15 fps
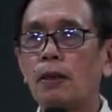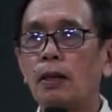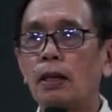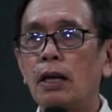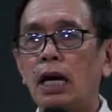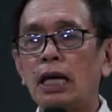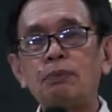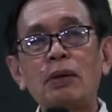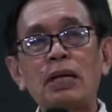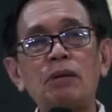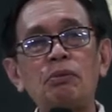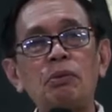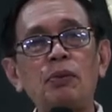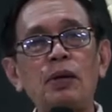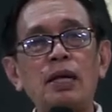At pag
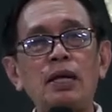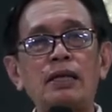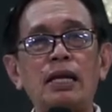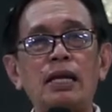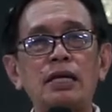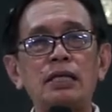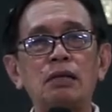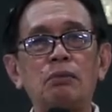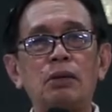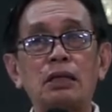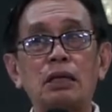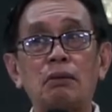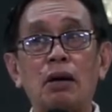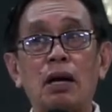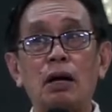napipilitan lang siya
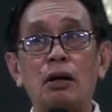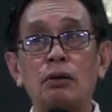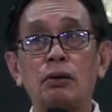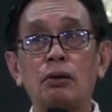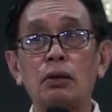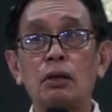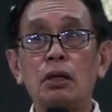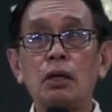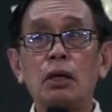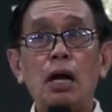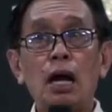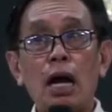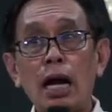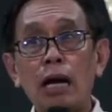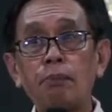magtrabaho,
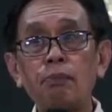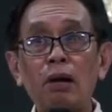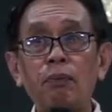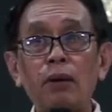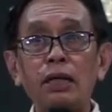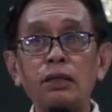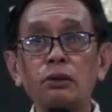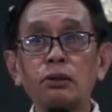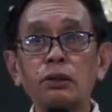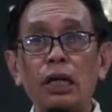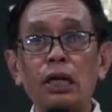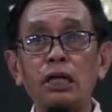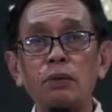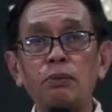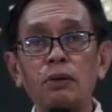ang papasok sa
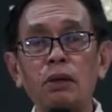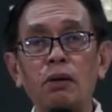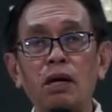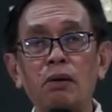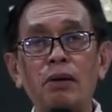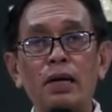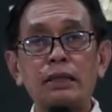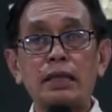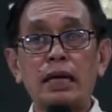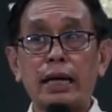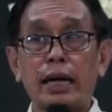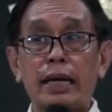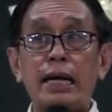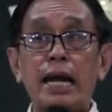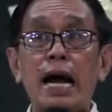isip ng mga bata,
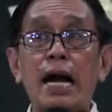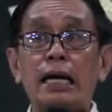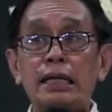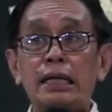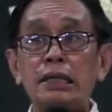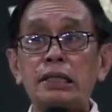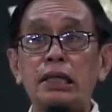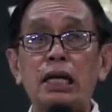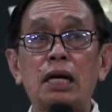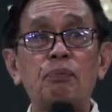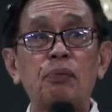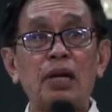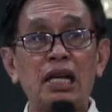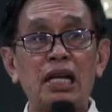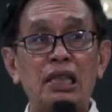kailangan din silang
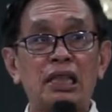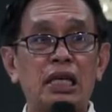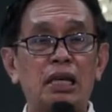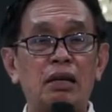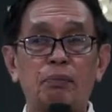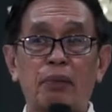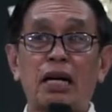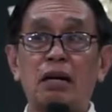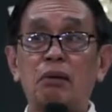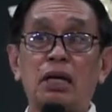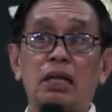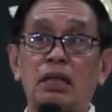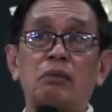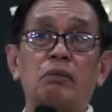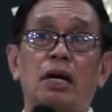pilitin para
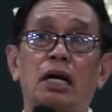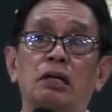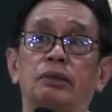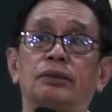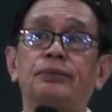magtrabaho.